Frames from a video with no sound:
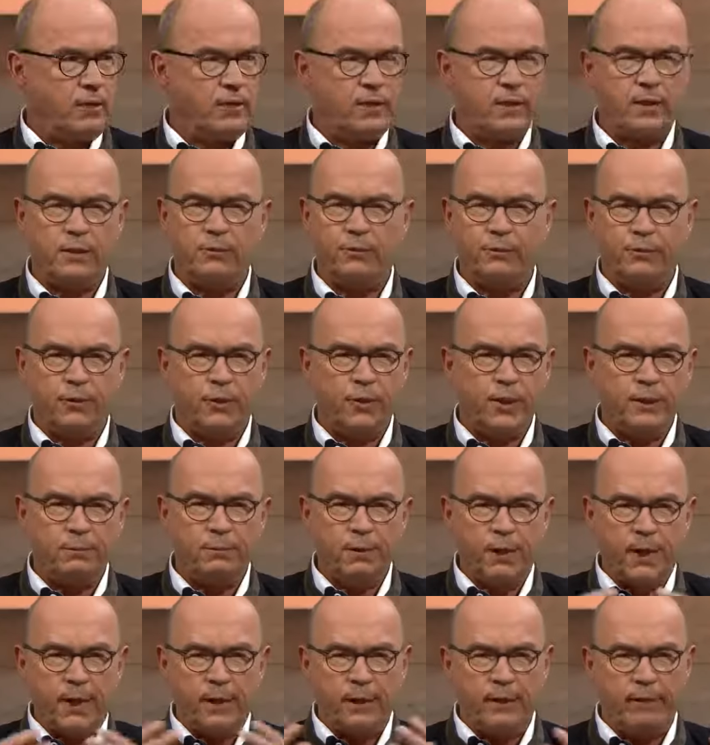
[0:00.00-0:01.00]
Und die sind
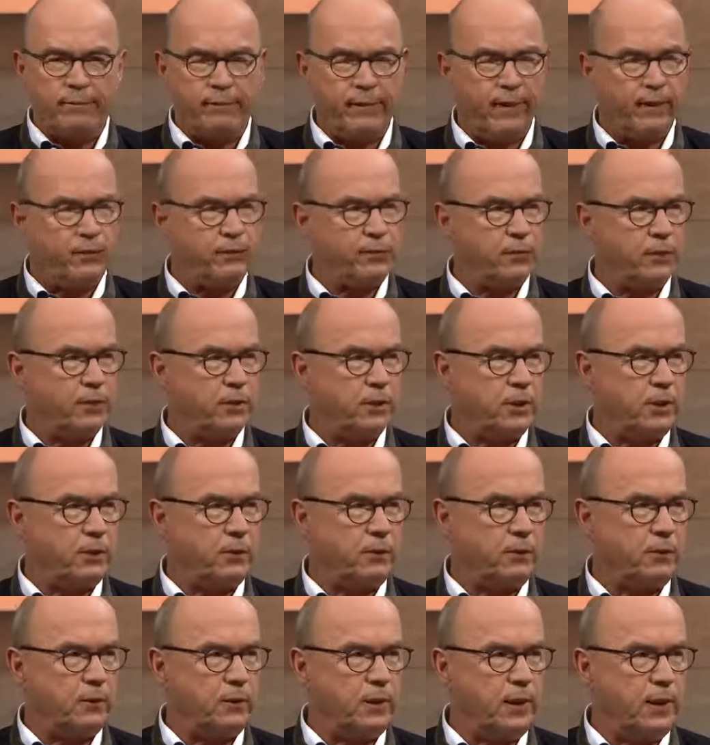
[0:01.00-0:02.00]
völlig mit anderen
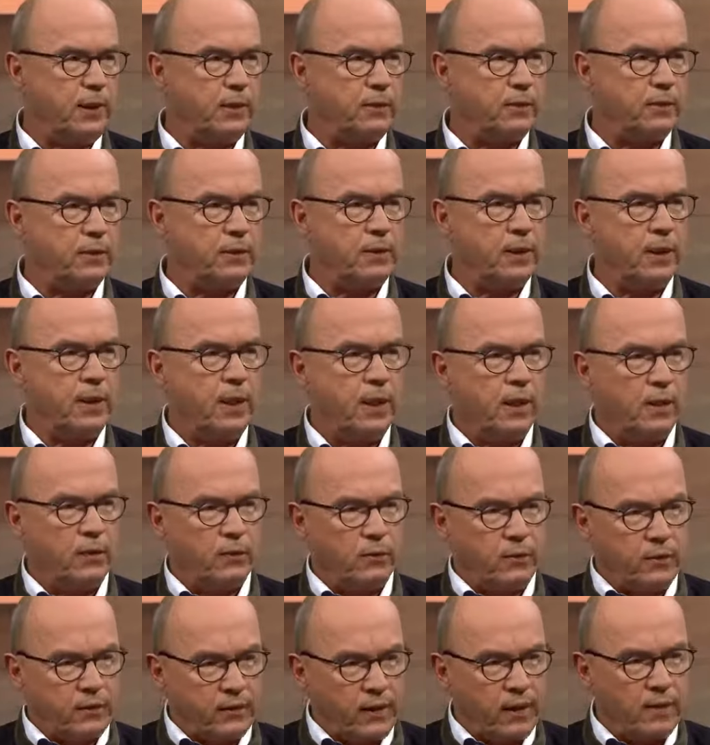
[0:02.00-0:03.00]
Wertvorstellungen da. Und,
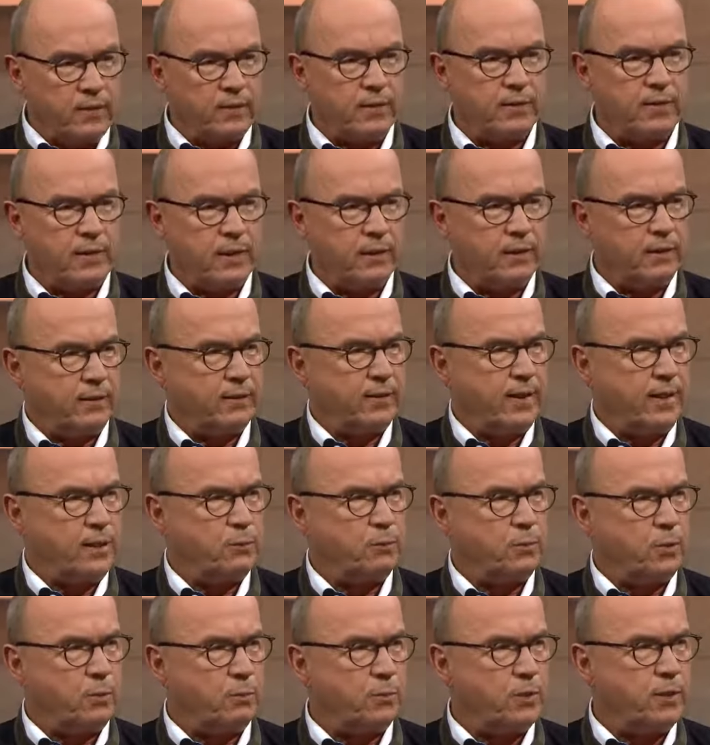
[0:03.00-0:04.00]
und das ist eine
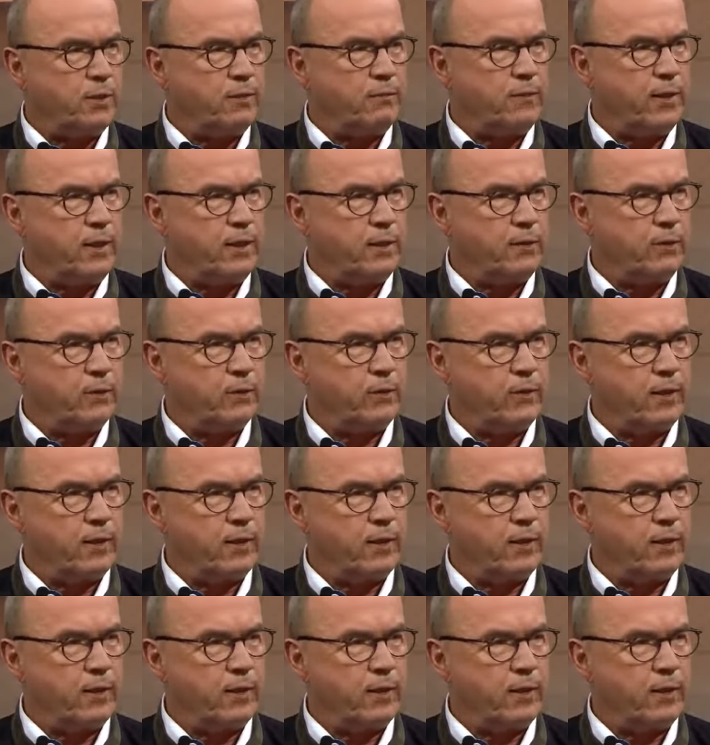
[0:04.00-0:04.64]
Zeitbombe, die wir in